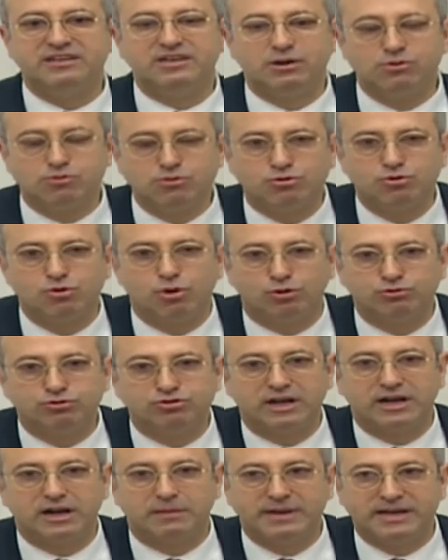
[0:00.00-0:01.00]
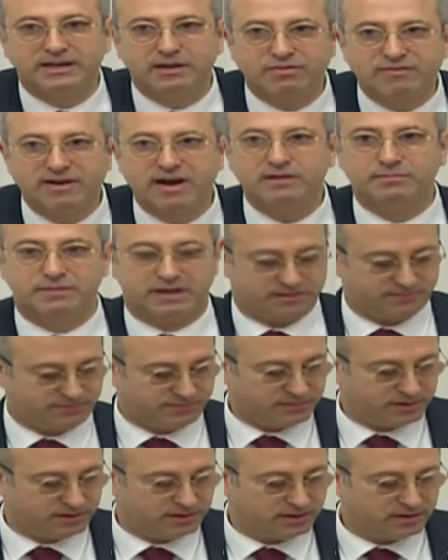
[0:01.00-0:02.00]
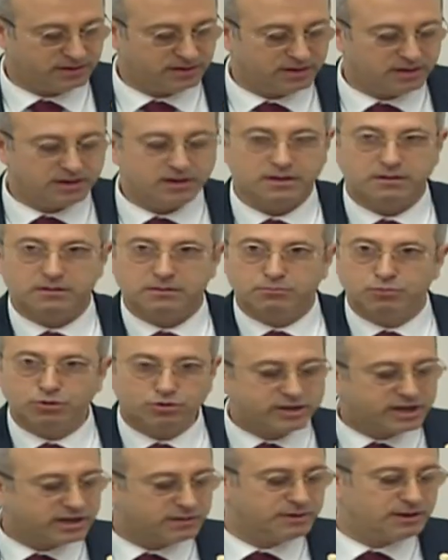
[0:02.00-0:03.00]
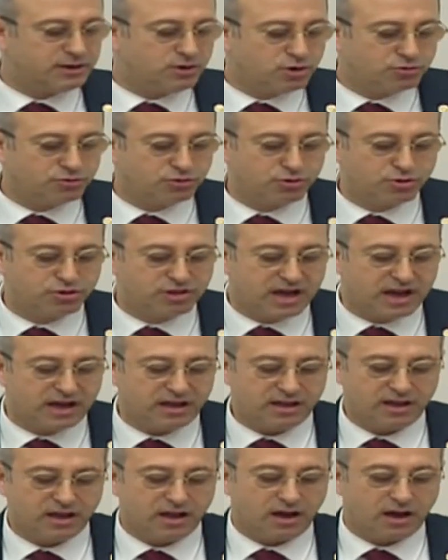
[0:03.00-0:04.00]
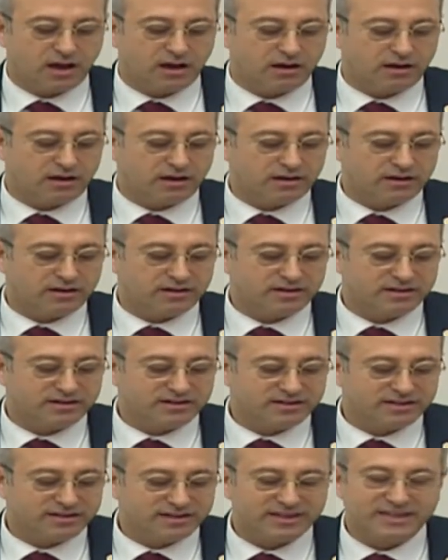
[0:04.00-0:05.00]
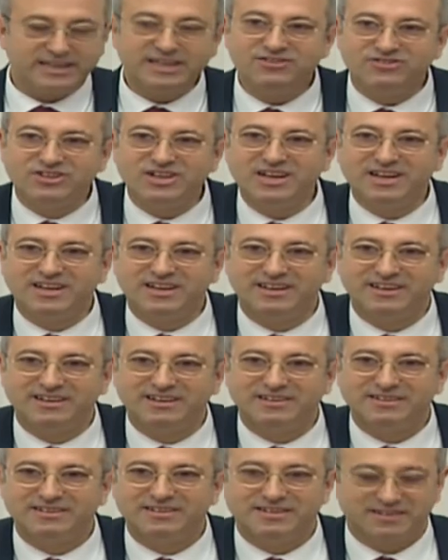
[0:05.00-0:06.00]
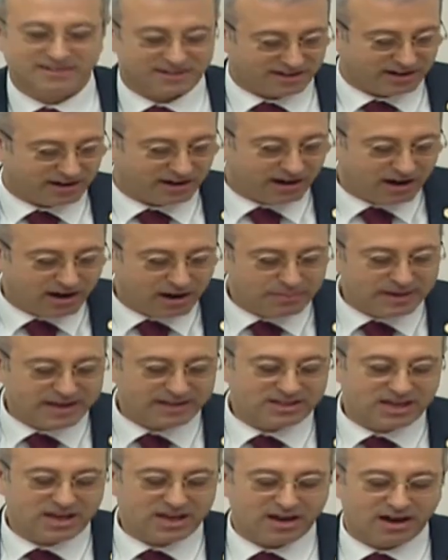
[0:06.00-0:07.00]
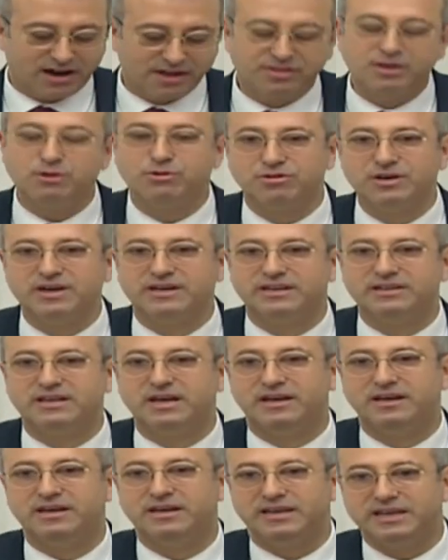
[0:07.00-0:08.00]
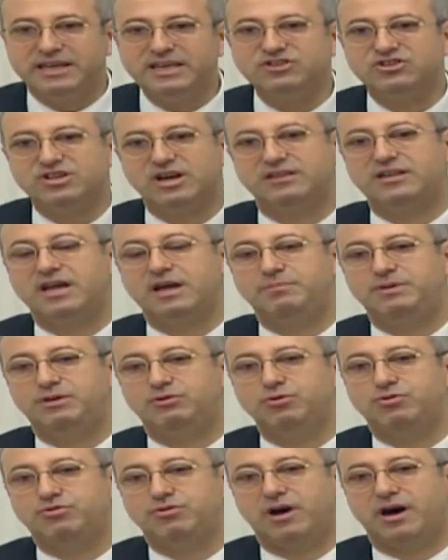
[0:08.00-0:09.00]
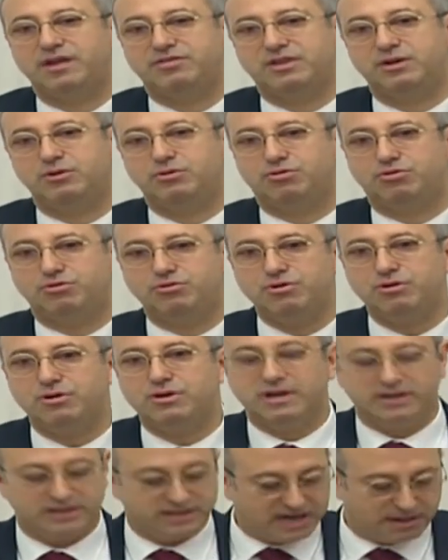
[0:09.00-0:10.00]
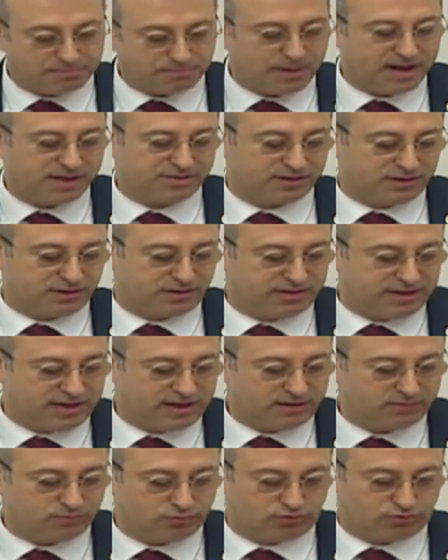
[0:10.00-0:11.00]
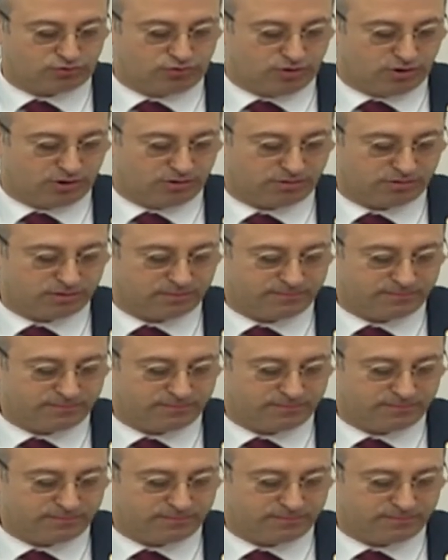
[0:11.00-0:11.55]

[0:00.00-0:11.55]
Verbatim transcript: deniz üssü olduğundan haberiniz var mı? Bunları biliyorsunuz da İncilik ABD askeri yakında inşallah bir Rus askeri üssü yapmazsınız diye düşünüyoruz.